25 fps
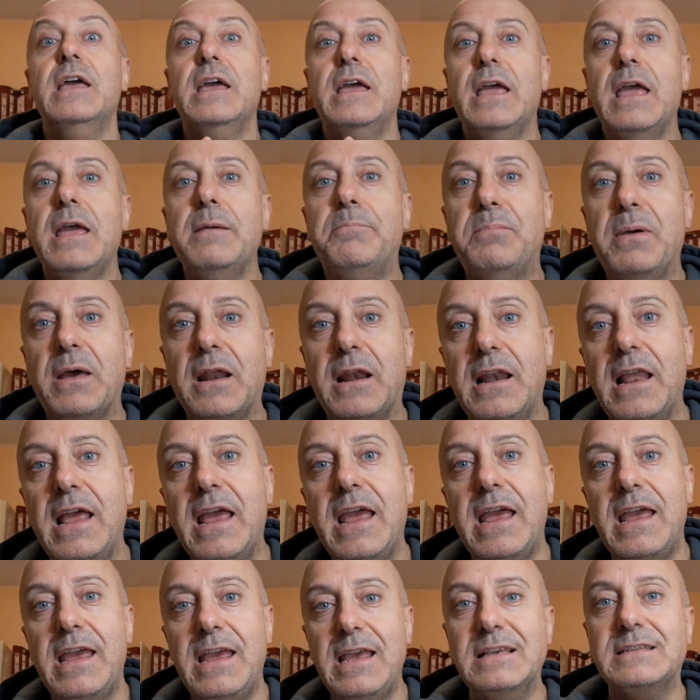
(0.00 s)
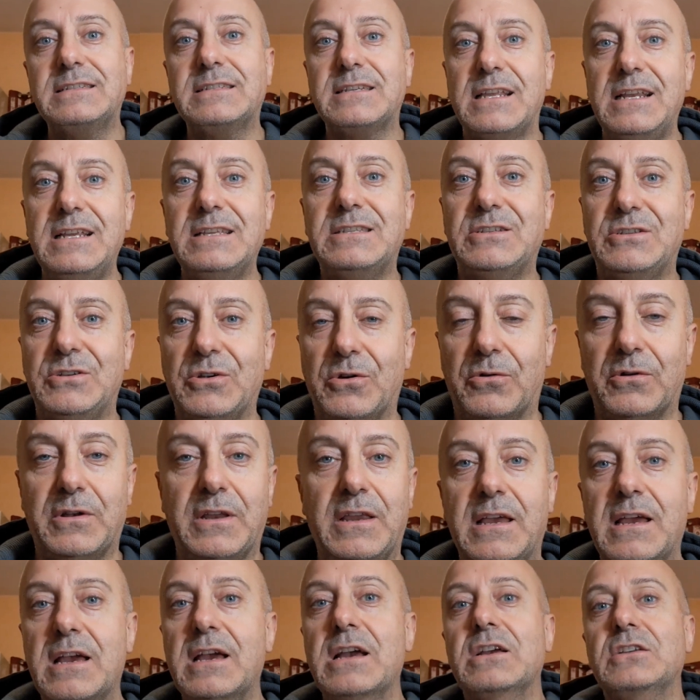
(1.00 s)
e per le
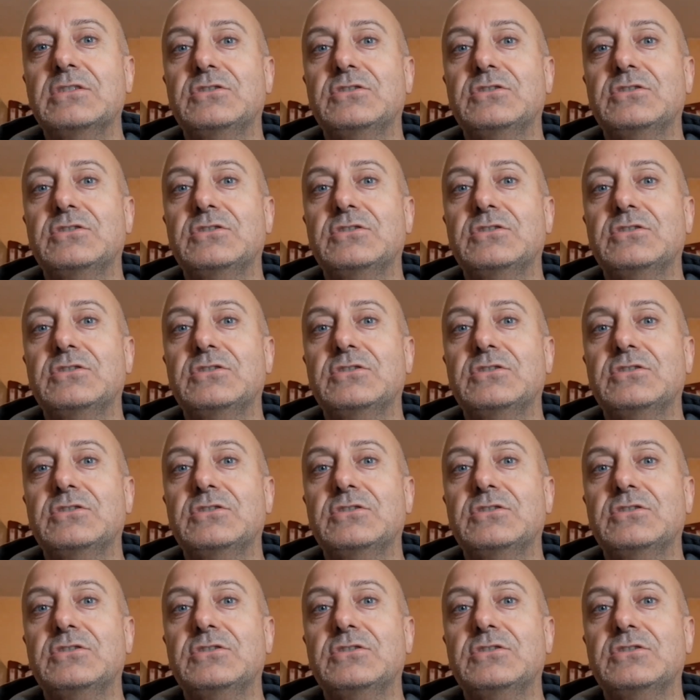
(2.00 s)
iscrizioni.